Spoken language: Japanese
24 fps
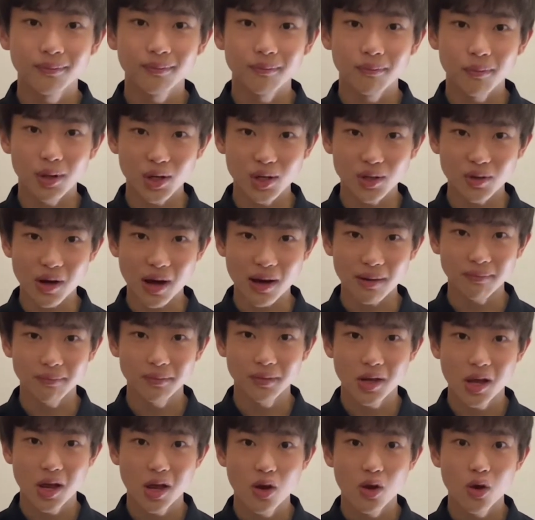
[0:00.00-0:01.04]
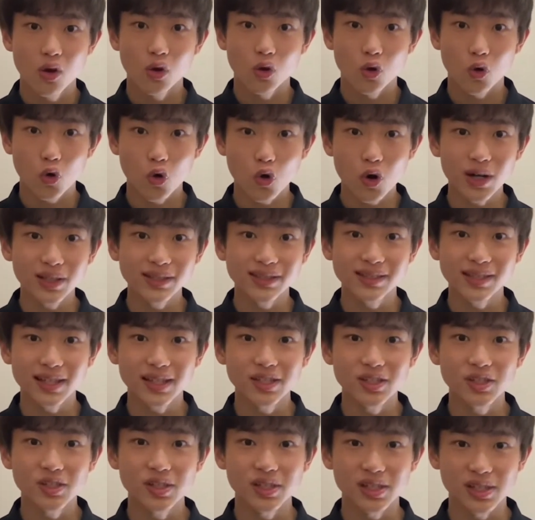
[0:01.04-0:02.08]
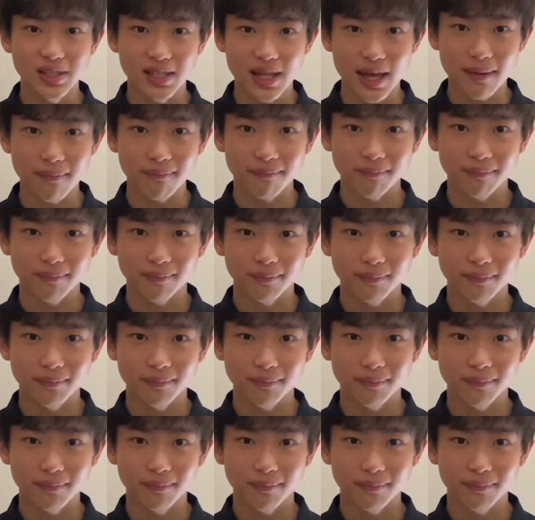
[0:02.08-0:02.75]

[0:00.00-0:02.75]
僕は5月30日で